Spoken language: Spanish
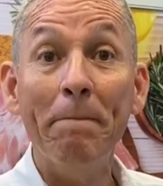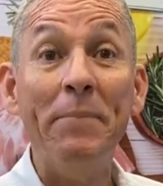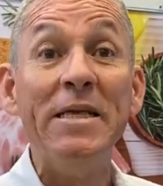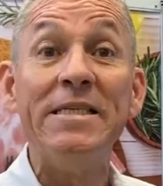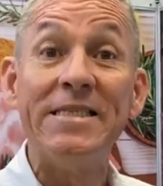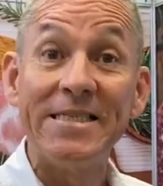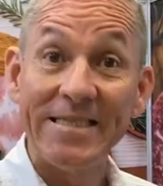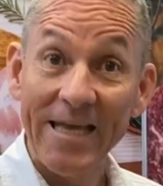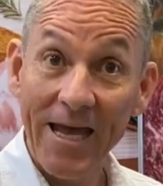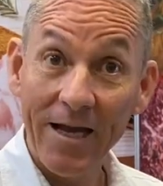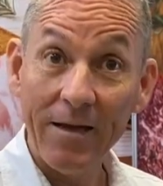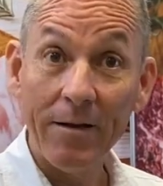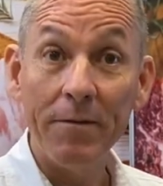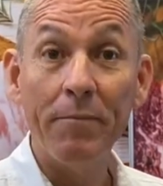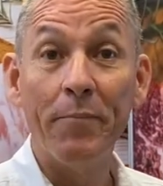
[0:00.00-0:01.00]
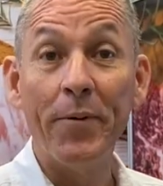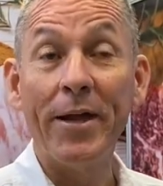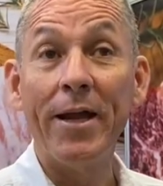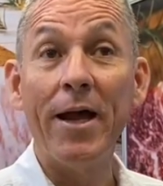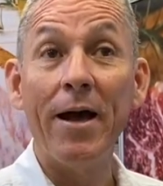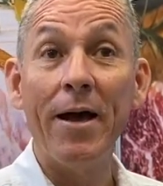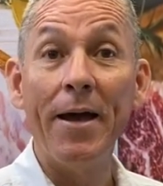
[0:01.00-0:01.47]
bistec,
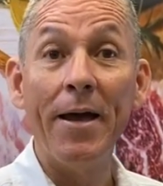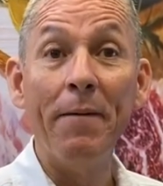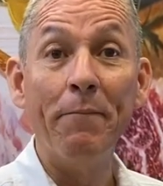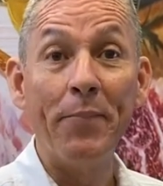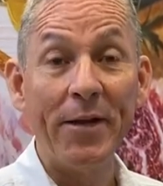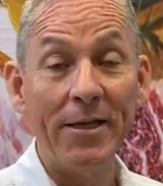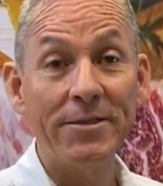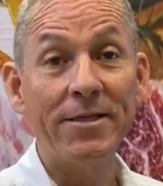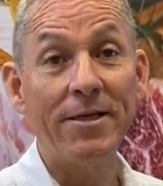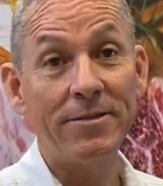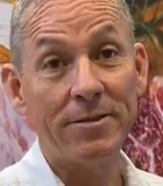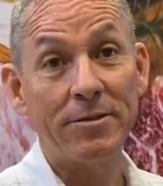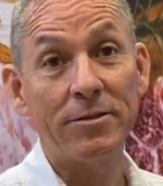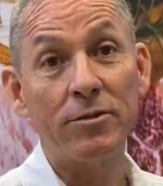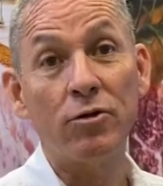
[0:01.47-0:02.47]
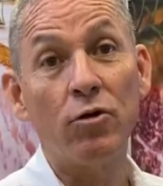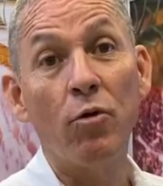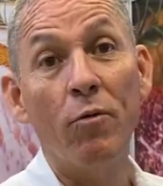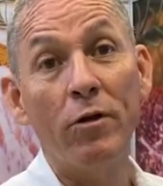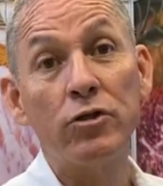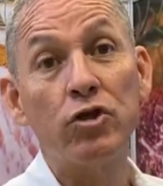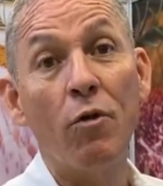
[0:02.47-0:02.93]
para empresas
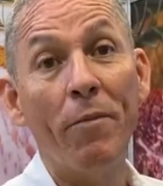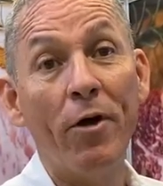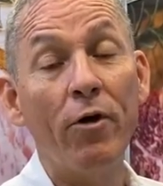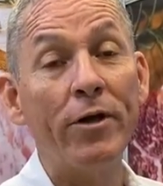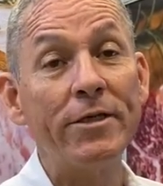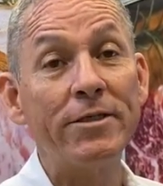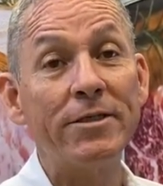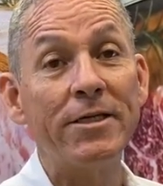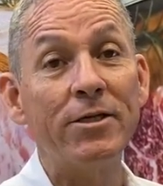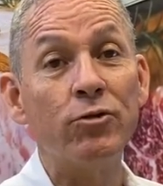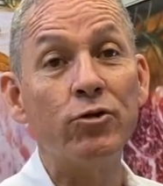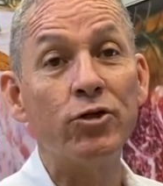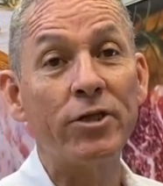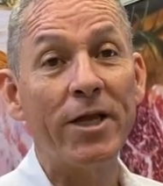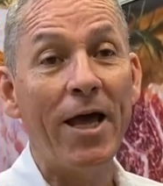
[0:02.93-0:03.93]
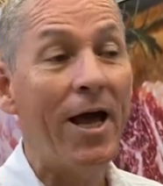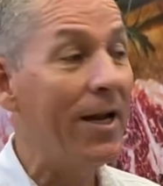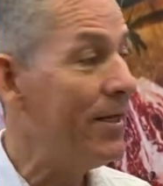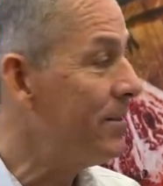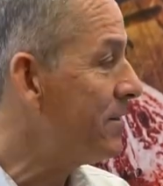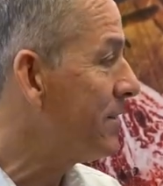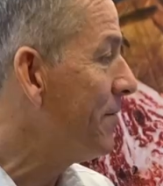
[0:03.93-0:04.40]
como los comedores
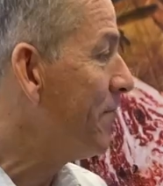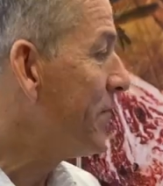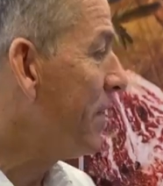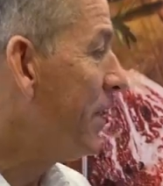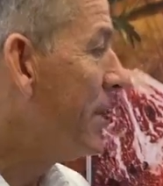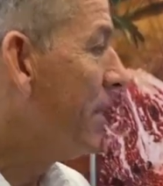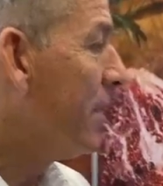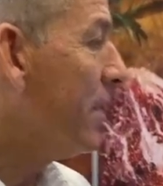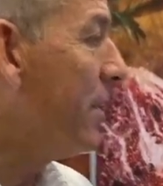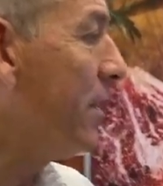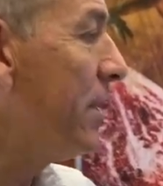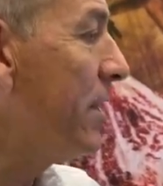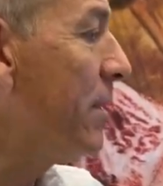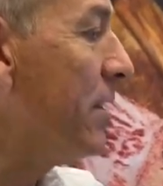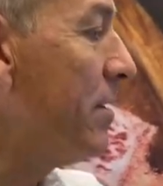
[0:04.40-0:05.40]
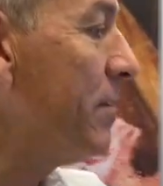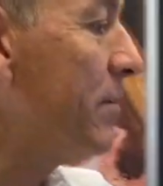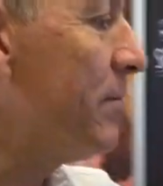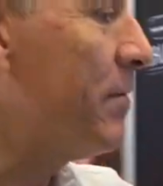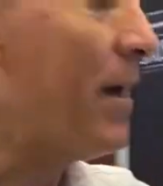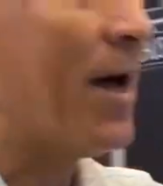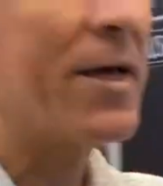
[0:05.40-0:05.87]
industriales. Y
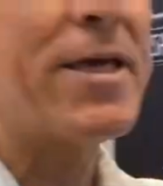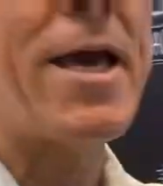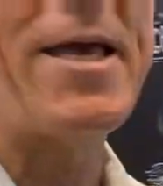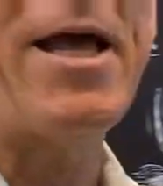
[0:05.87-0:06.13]
aquí